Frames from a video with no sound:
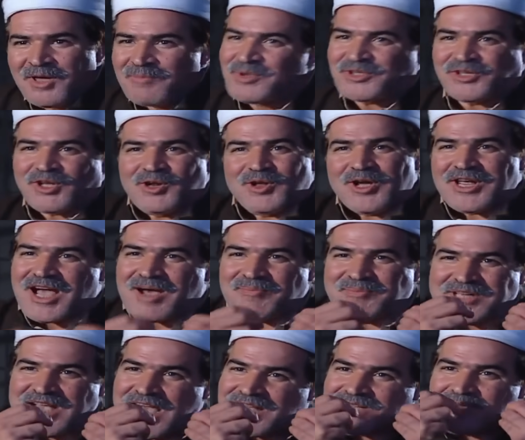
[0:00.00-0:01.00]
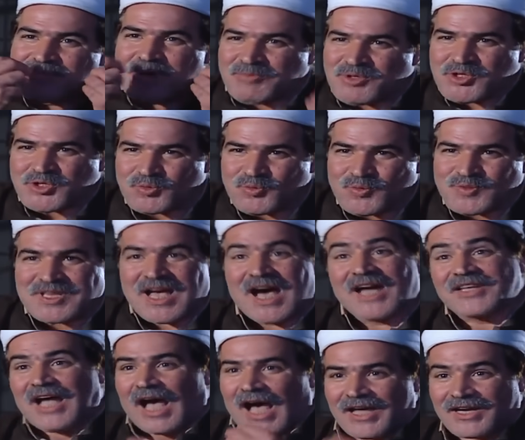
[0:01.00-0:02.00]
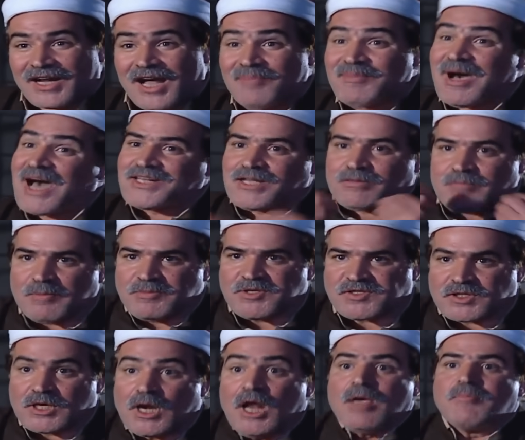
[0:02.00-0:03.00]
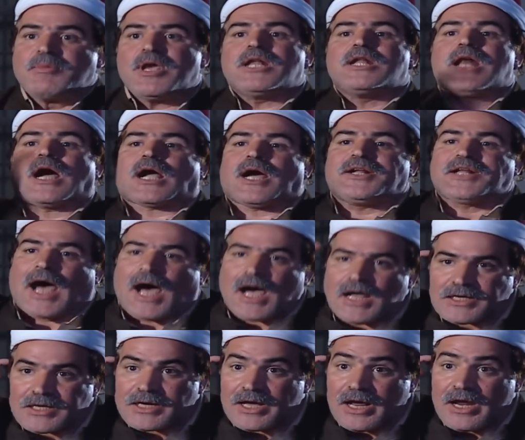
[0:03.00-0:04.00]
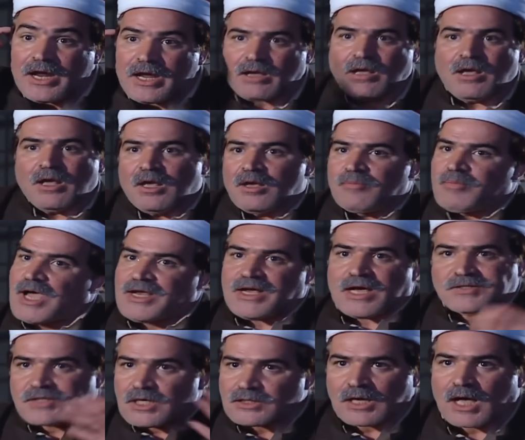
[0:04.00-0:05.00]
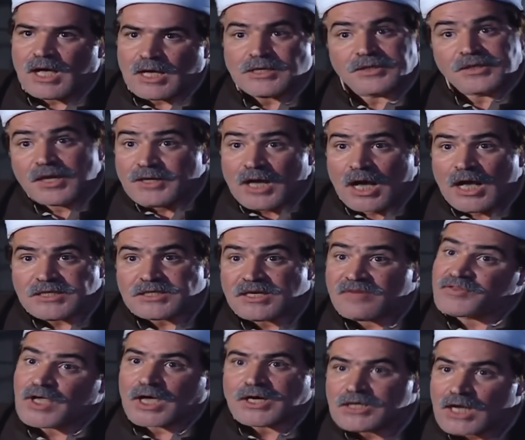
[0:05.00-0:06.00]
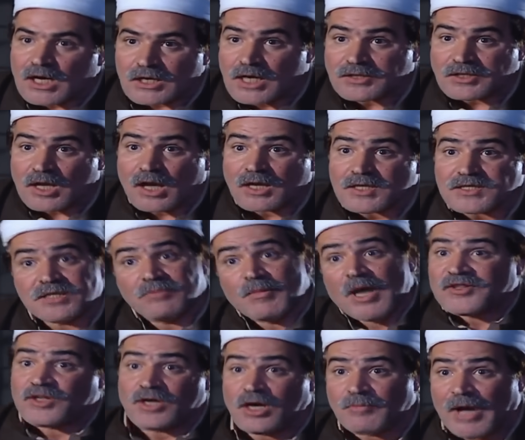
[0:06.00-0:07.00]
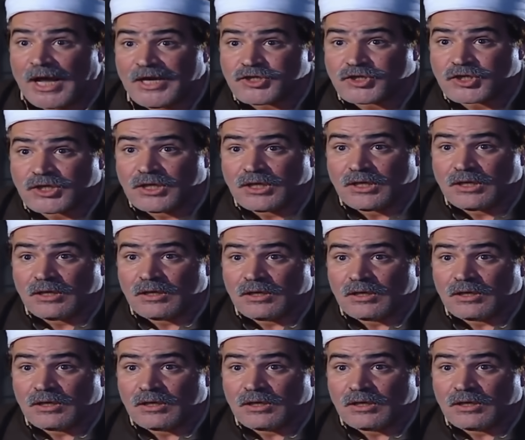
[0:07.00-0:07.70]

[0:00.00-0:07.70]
بتقول له يا ابني هذا ما بيجوز هذا حرام هذا ما بيصير بيقول لك أنا عقلي هيك با يا سيد خالد أنا آسف دخيلك لا تأخذني ما طلع معي شيء